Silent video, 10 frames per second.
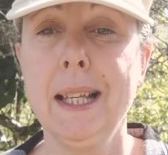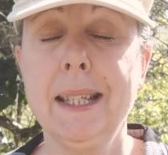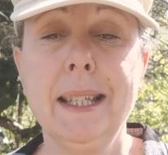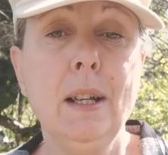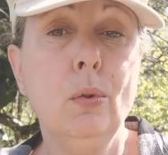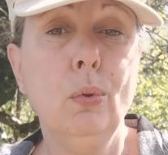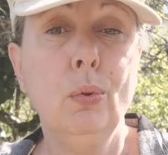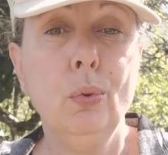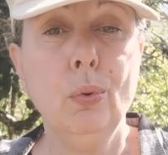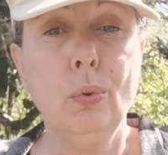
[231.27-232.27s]
si
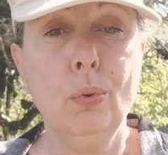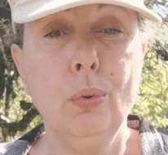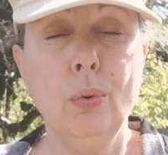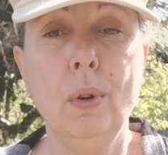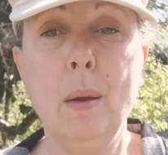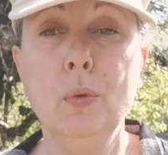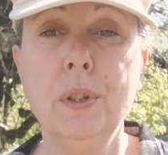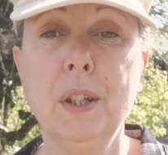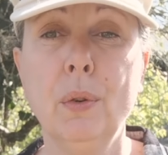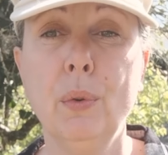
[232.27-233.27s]
le, la
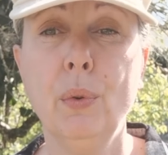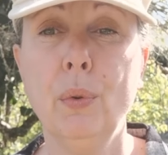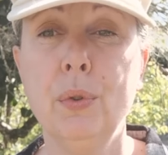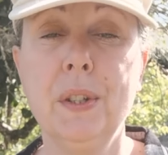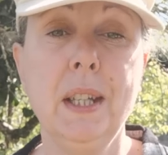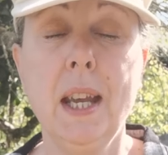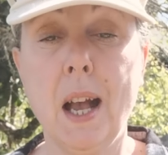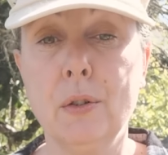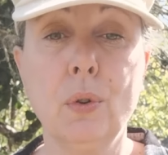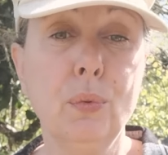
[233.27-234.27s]
musique sied
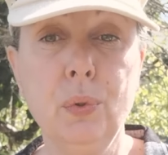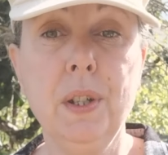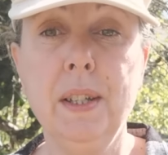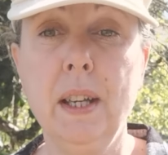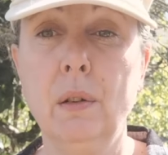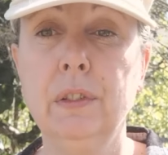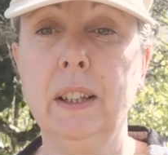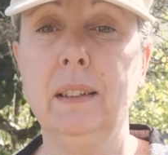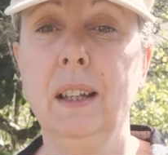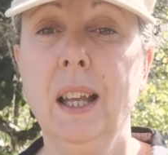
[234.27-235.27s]
à ce que vous lisez en fait.
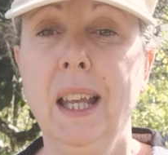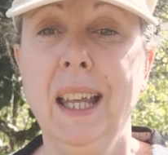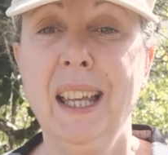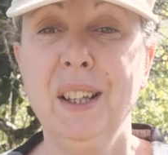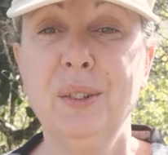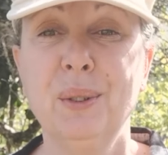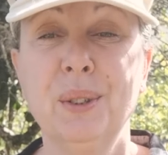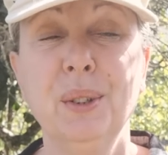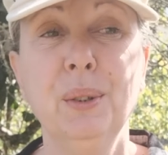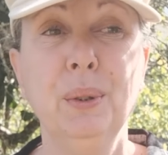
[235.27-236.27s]
Donc
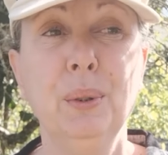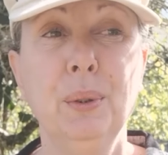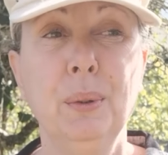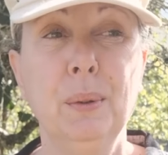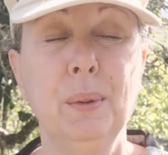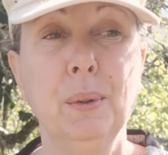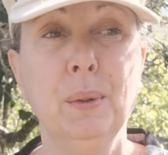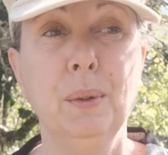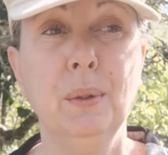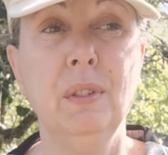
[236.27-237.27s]

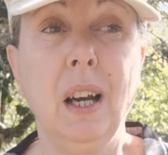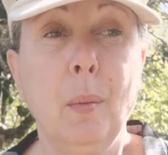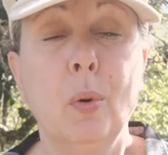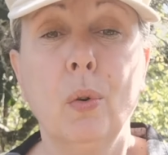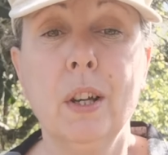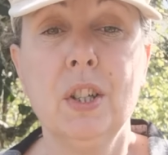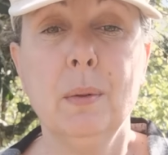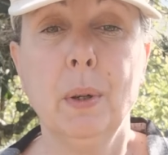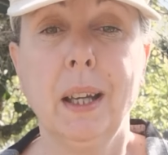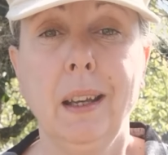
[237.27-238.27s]
voilà pourquoi
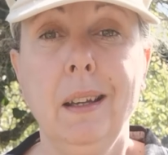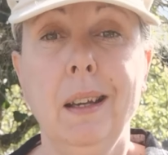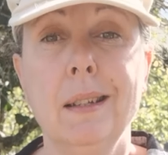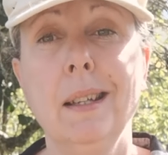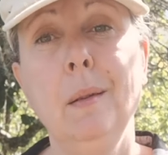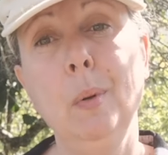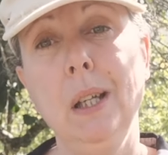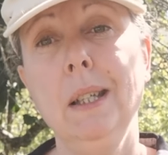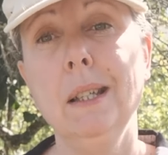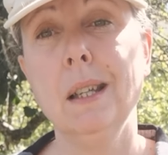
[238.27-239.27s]
j'ai créé cette
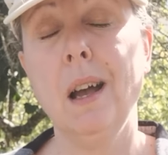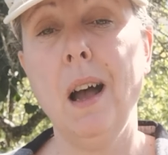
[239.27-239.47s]
playlist